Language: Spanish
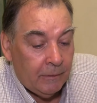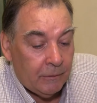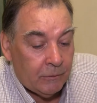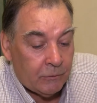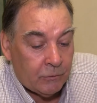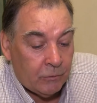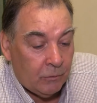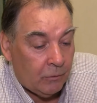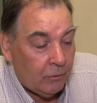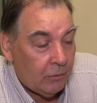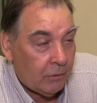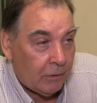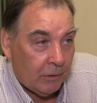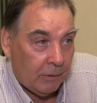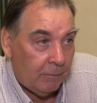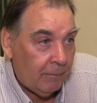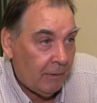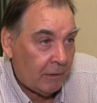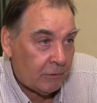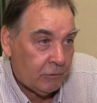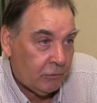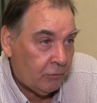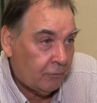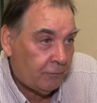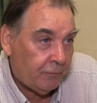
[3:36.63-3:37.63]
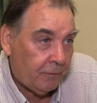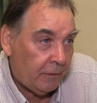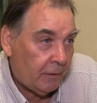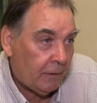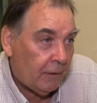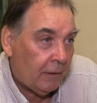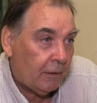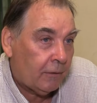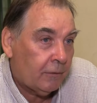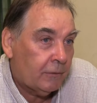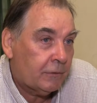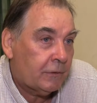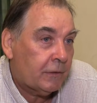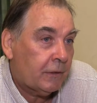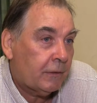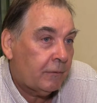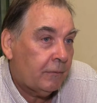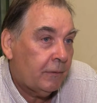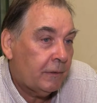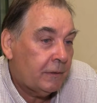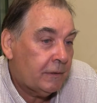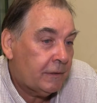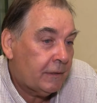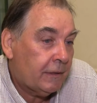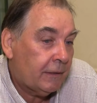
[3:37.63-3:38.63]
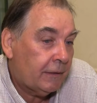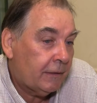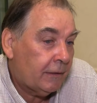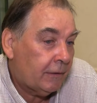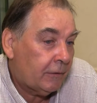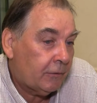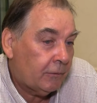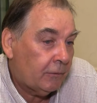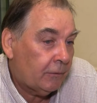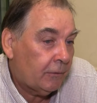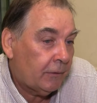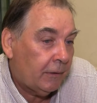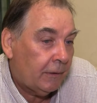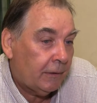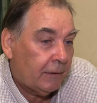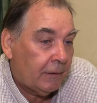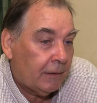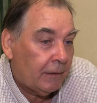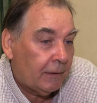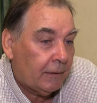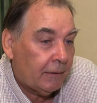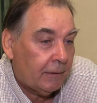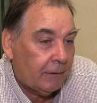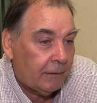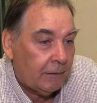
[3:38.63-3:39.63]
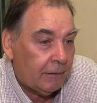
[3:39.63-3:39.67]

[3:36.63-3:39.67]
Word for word: son los que más sufren las consecuencias de toda esta